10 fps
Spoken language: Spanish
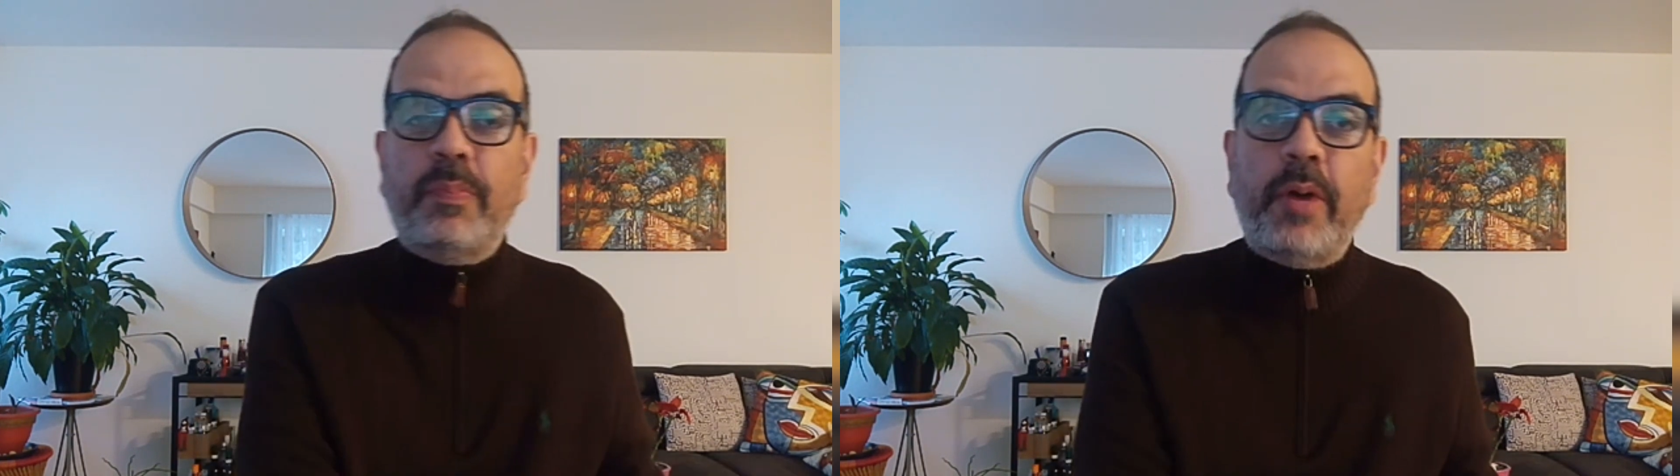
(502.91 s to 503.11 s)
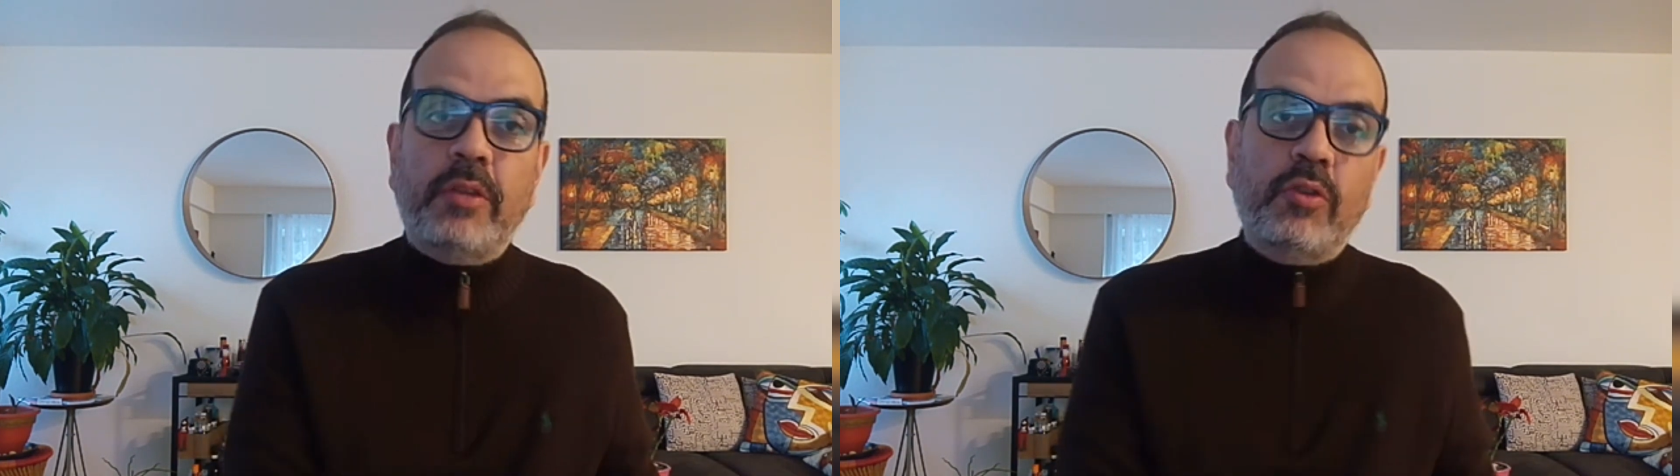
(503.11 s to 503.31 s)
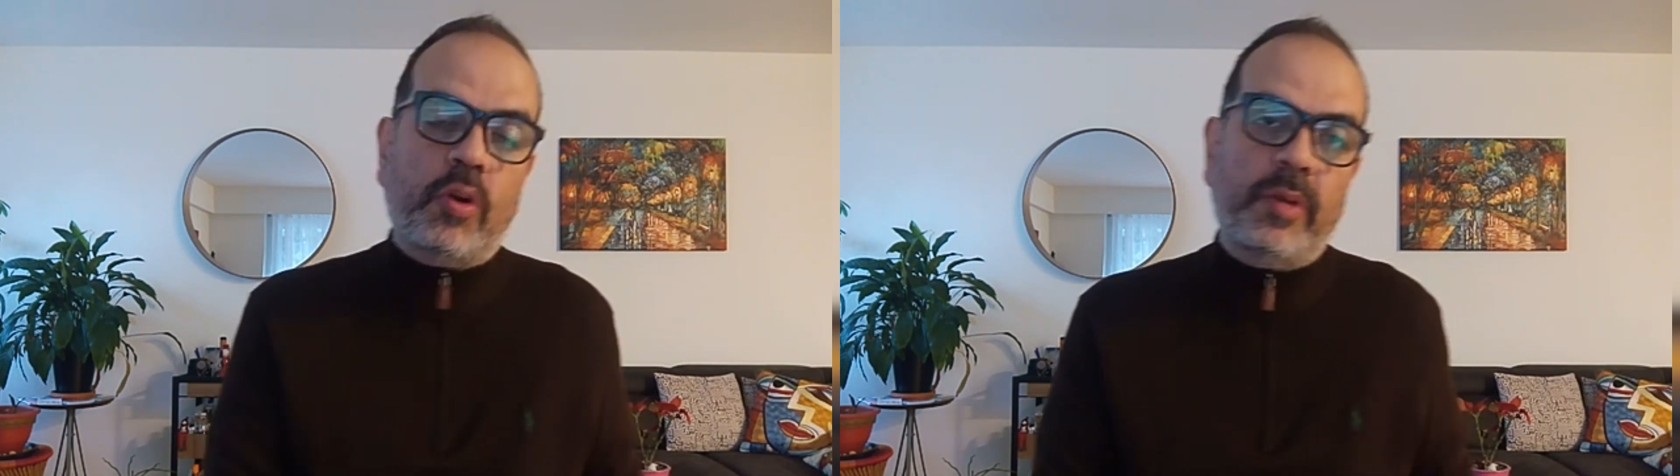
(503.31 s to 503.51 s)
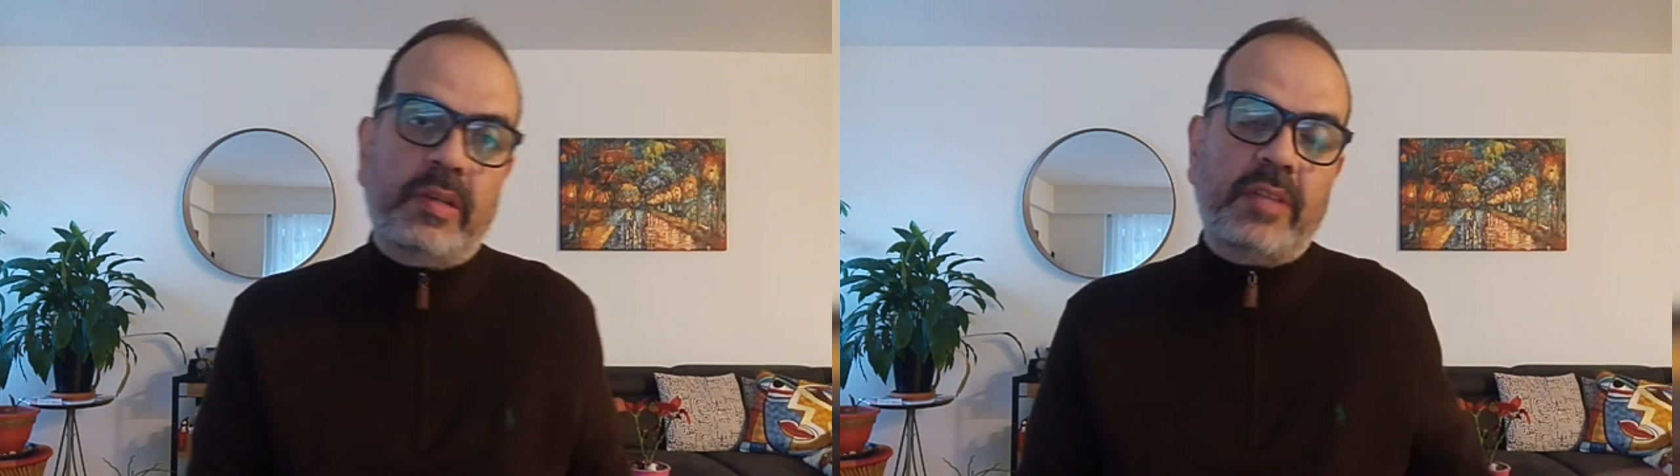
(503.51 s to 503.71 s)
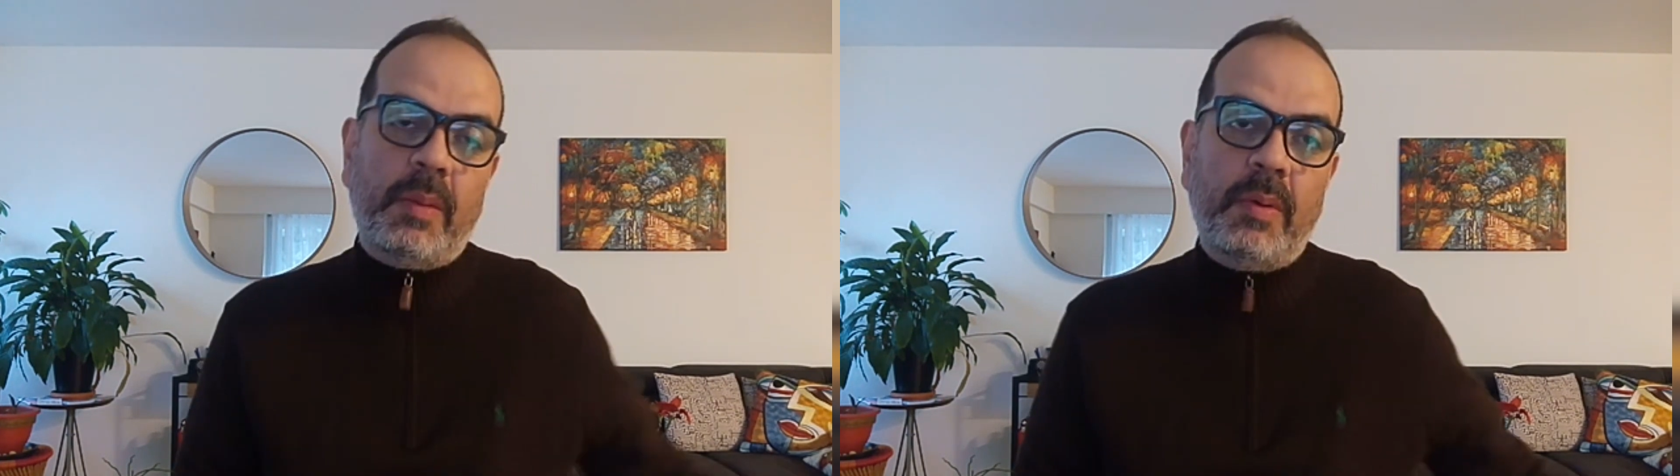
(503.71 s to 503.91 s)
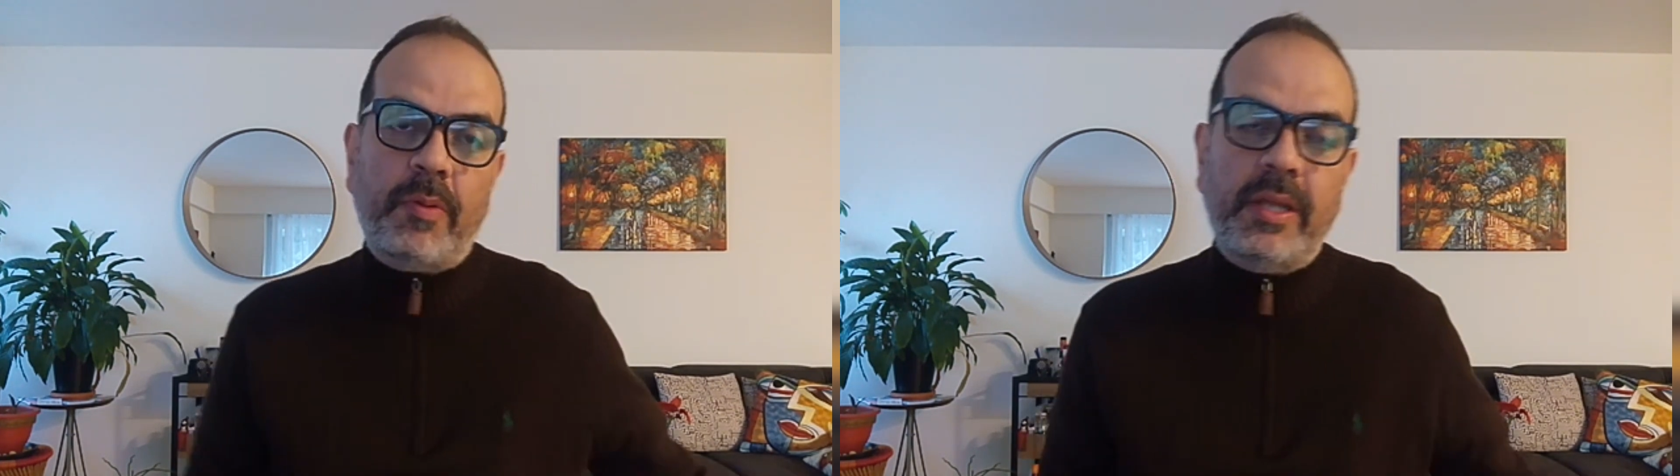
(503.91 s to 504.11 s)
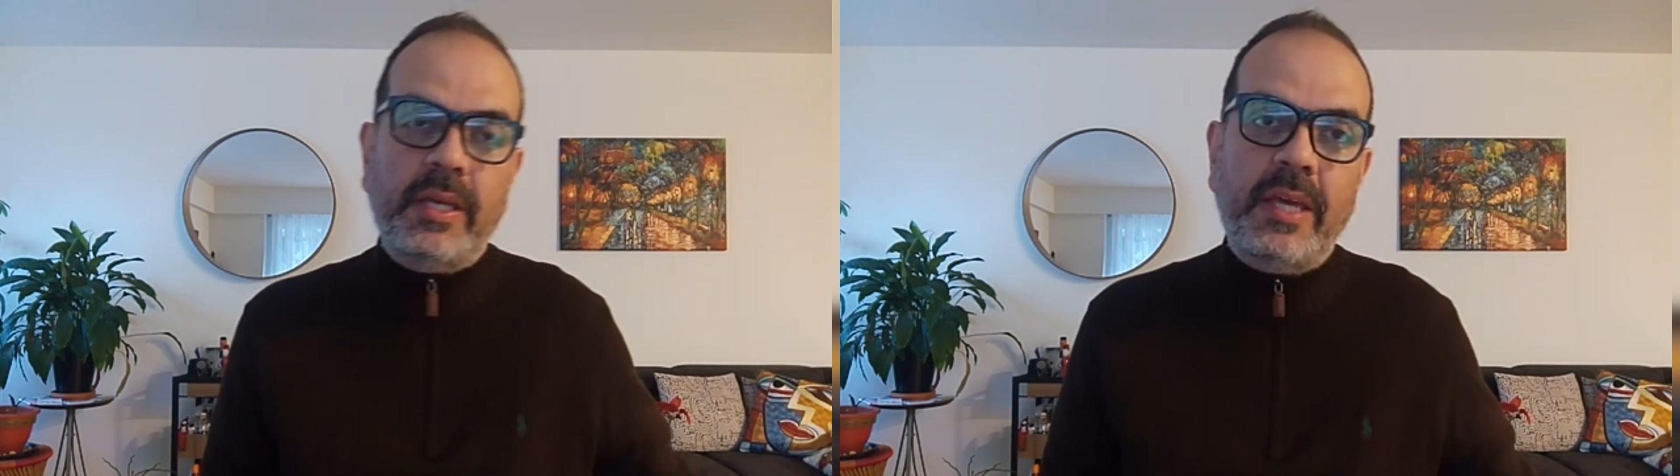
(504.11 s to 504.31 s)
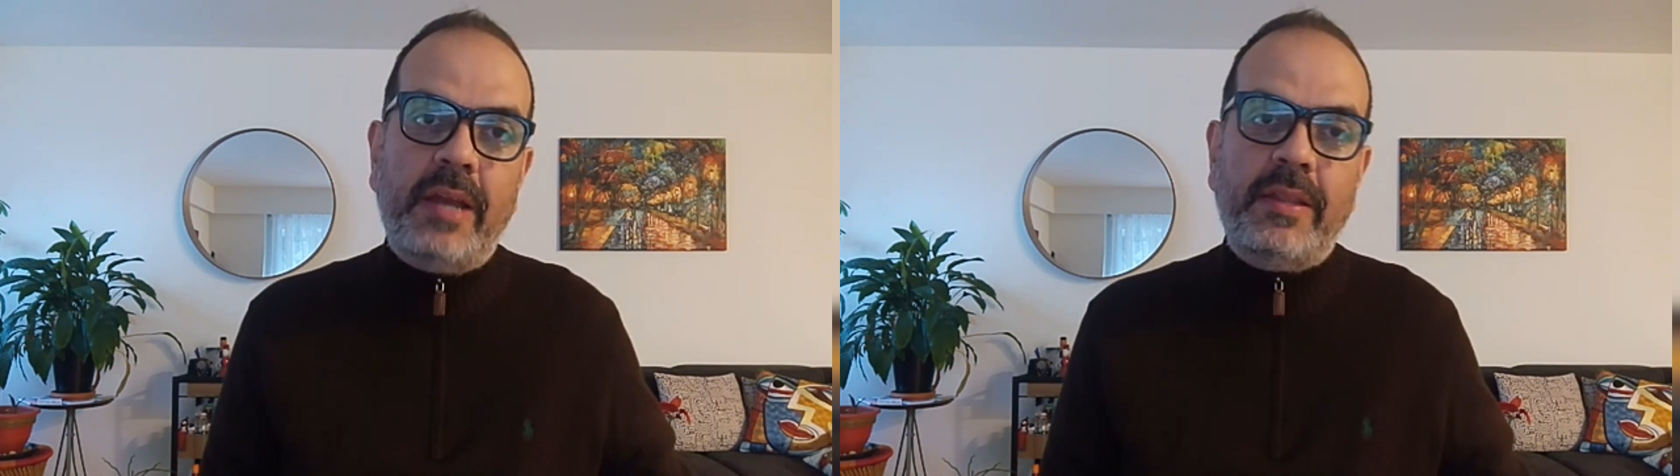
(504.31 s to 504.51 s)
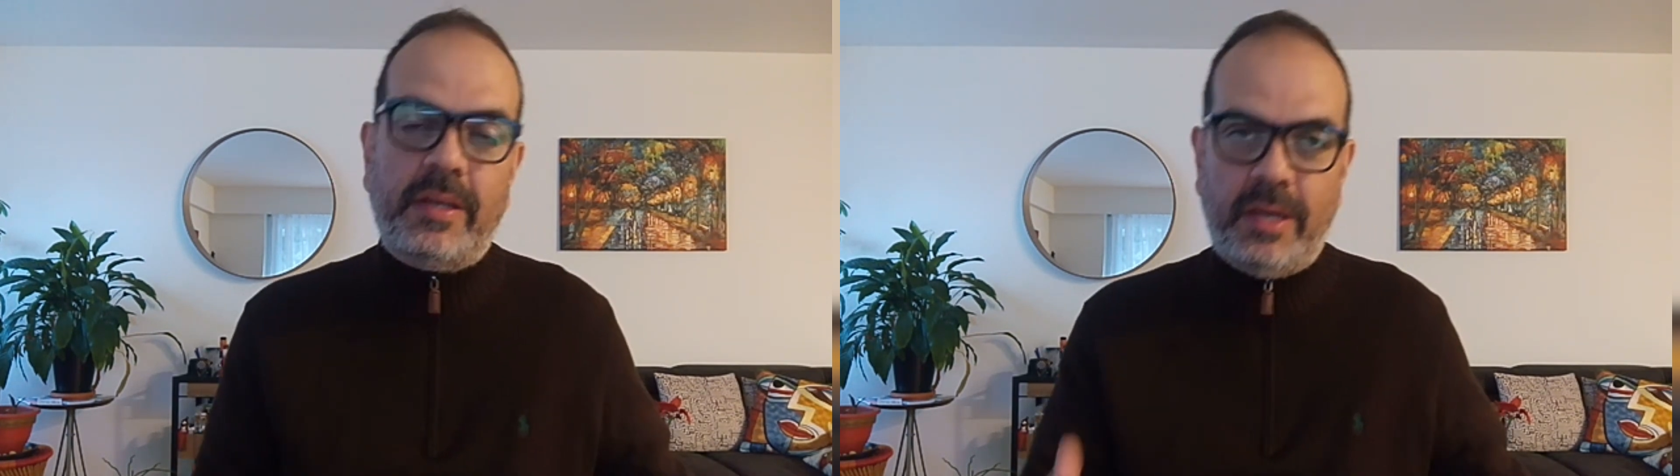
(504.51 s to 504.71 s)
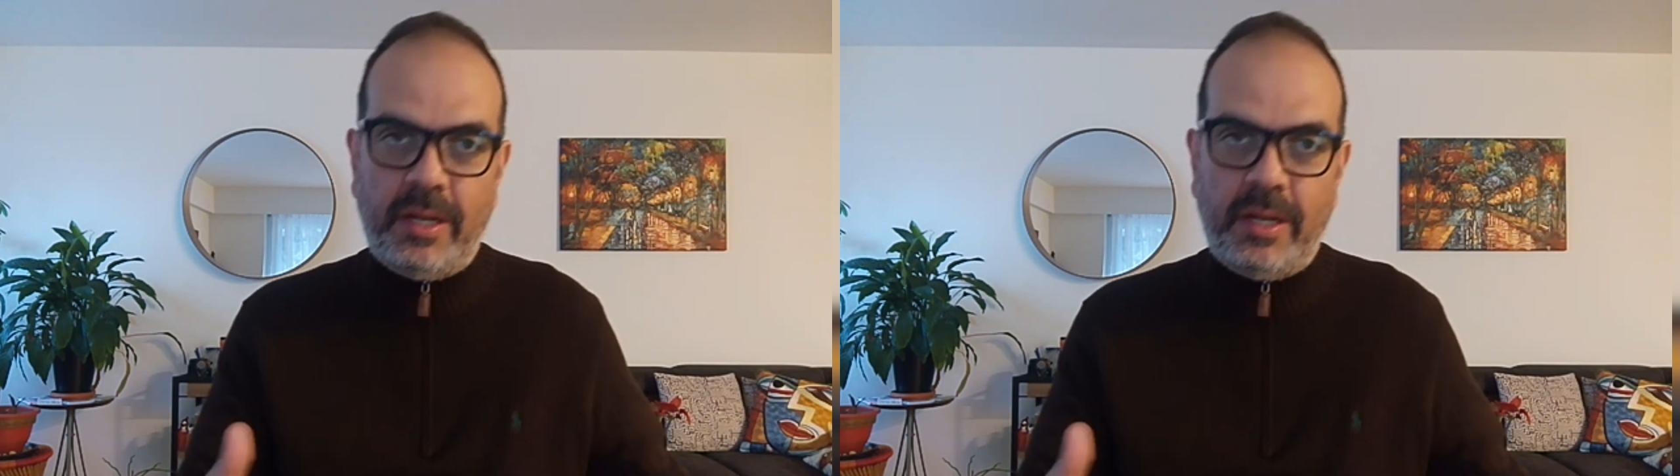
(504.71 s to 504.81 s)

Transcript: puesto como extremo por la izquierda,